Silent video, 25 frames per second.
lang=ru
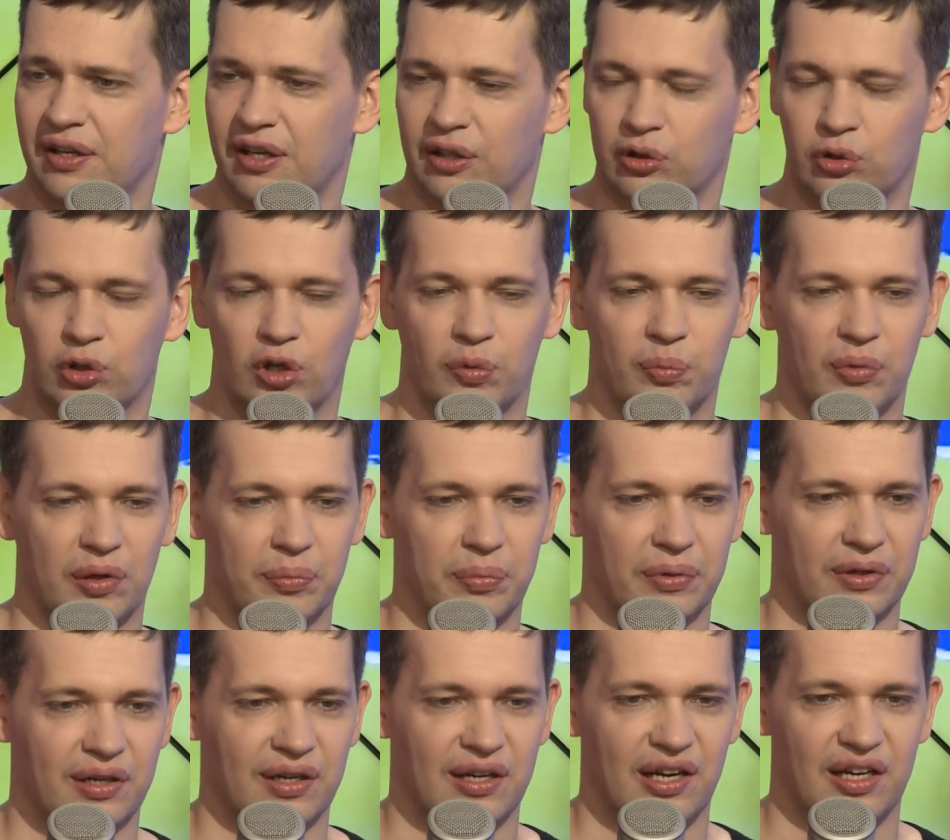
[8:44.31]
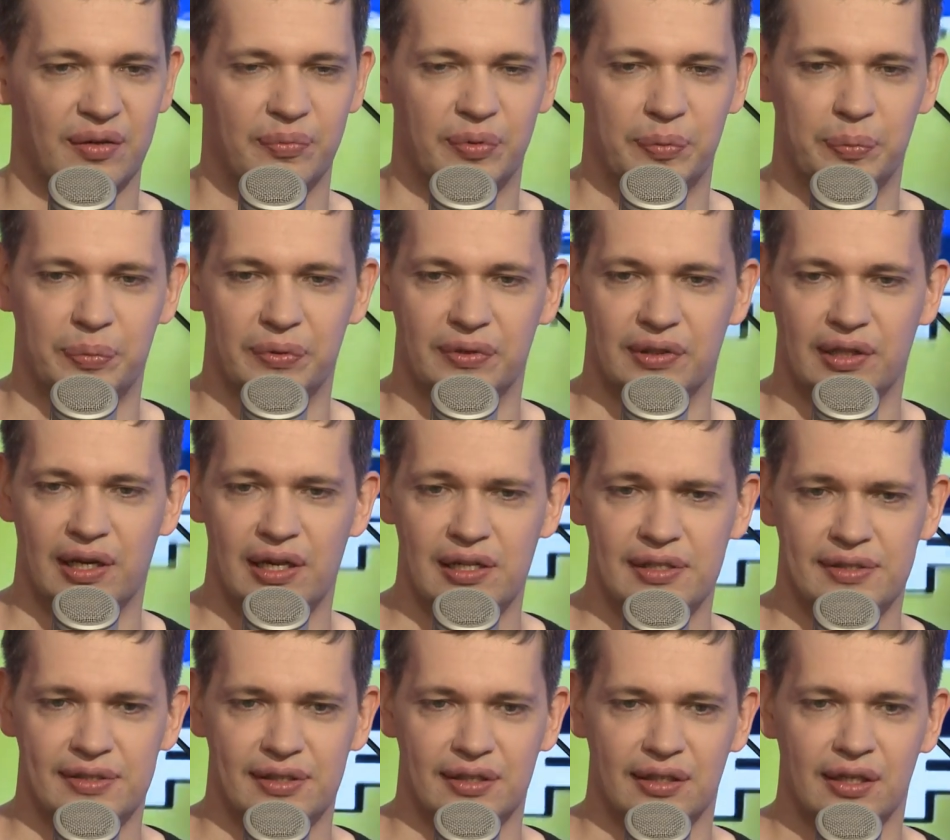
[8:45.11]
которому обыграли по
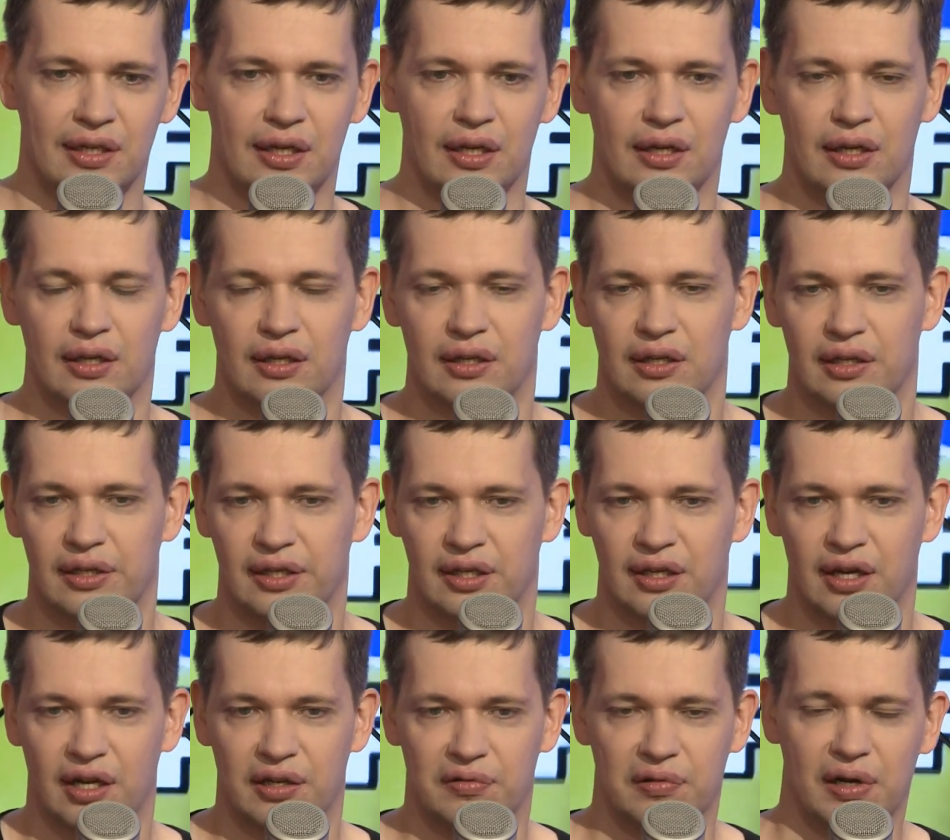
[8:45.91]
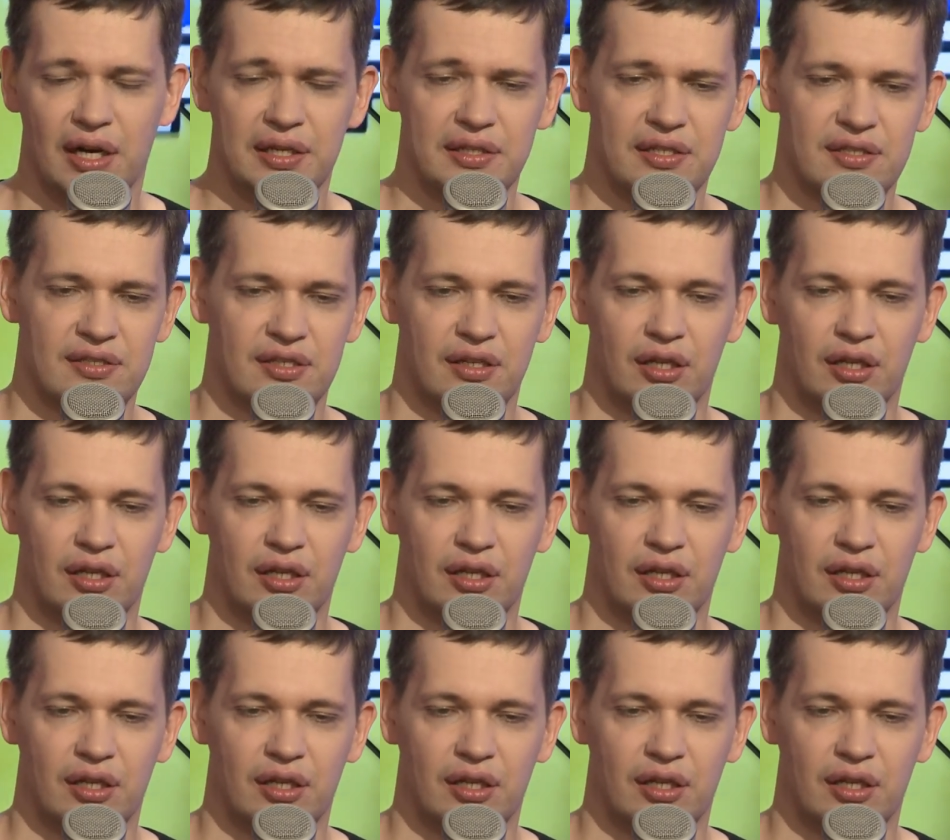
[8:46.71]
пенальти, или Хорватии, с